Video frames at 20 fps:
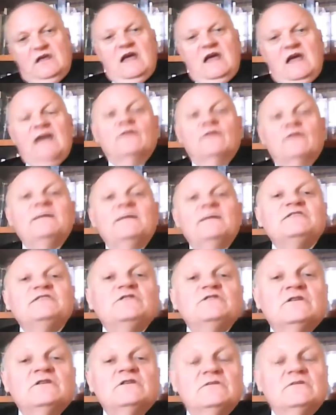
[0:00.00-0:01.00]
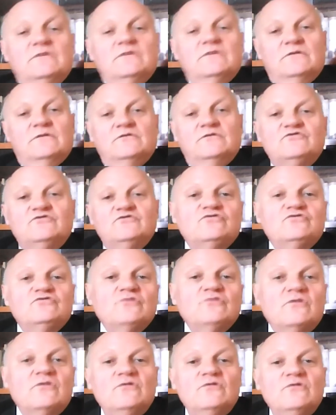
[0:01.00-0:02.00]
Alors maintenant, euh,
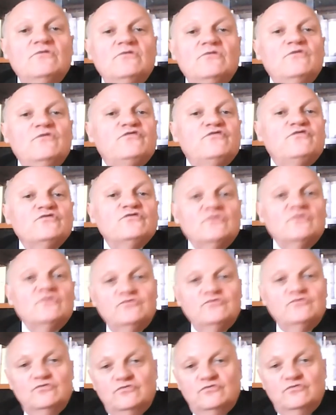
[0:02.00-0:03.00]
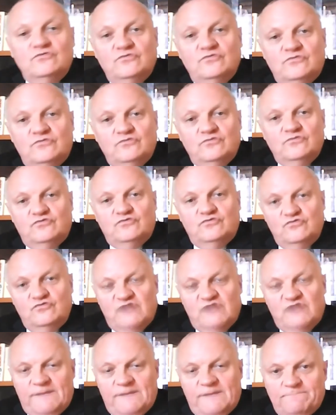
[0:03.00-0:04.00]
sur le, fond du,
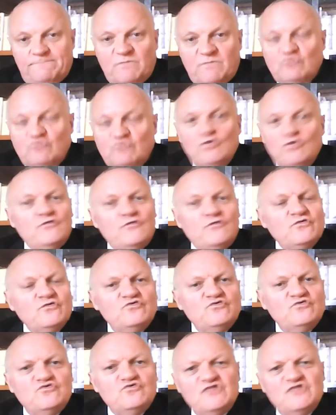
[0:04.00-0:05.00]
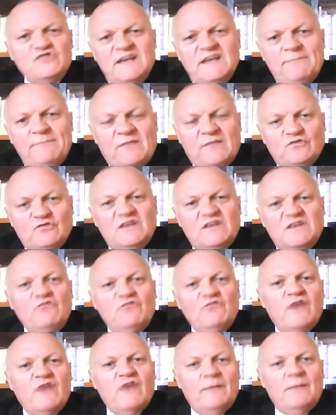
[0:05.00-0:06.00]
sujet. Sur le fond du sujet, ce
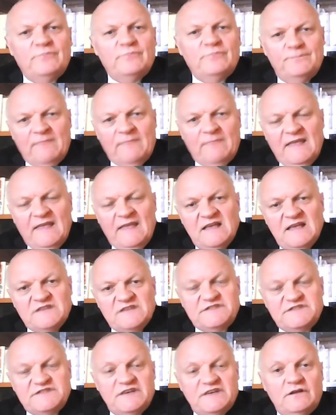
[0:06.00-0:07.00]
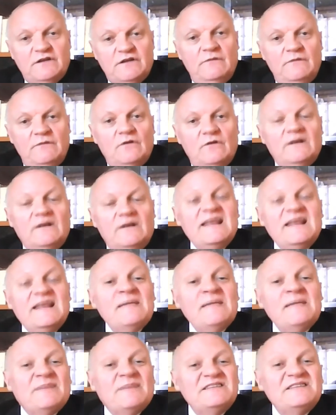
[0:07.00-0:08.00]
qui frappe, c'est
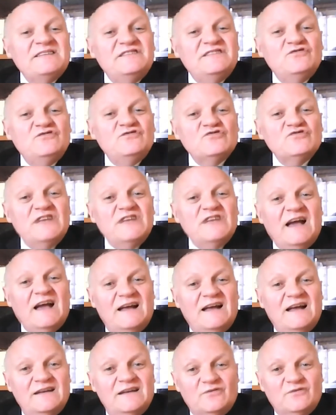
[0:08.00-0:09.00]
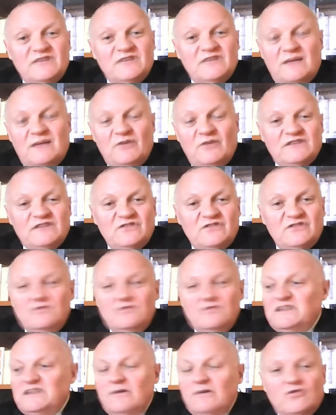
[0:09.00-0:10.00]
l'imprécision générale, contrairement à ce que
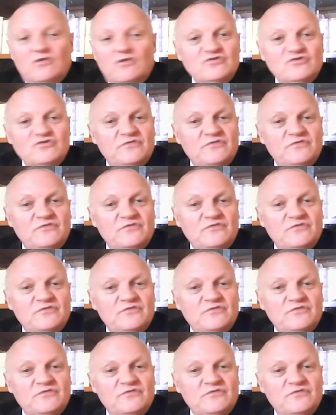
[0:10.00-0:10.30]
dit Laurent